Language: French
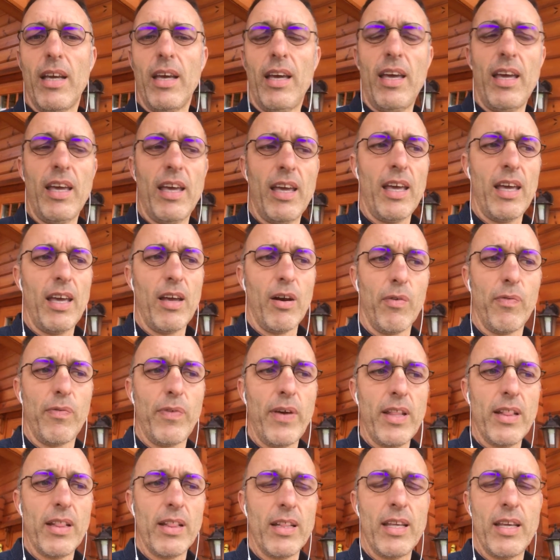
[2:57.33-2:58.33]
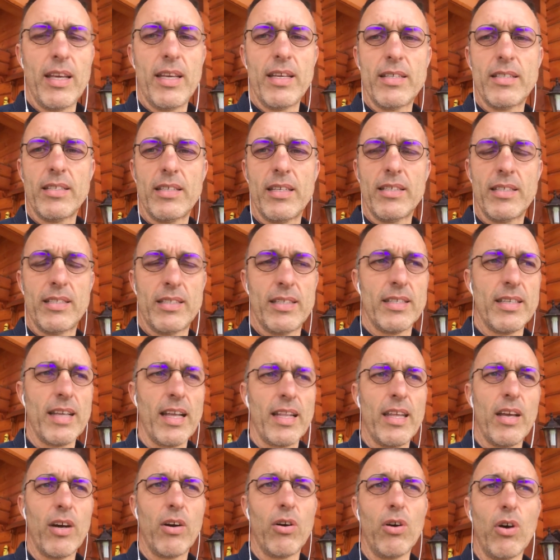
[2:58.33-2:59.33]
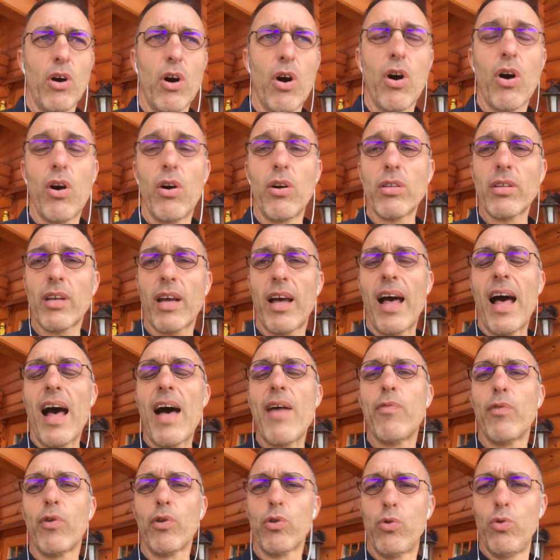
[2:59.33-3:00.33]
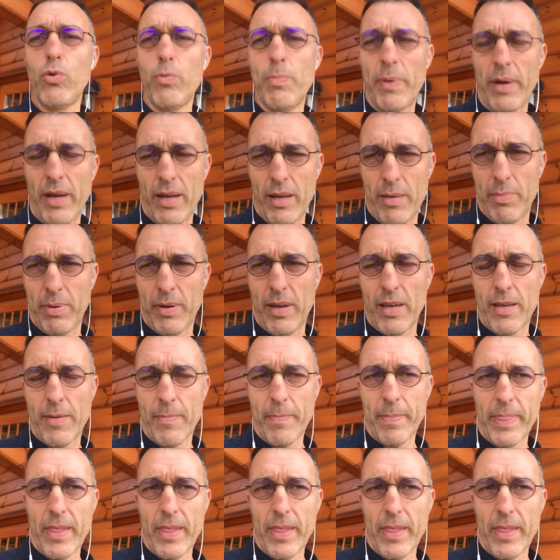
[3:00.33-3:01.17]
et, en fait, ces, adhérents rentrent avant tout par un prix.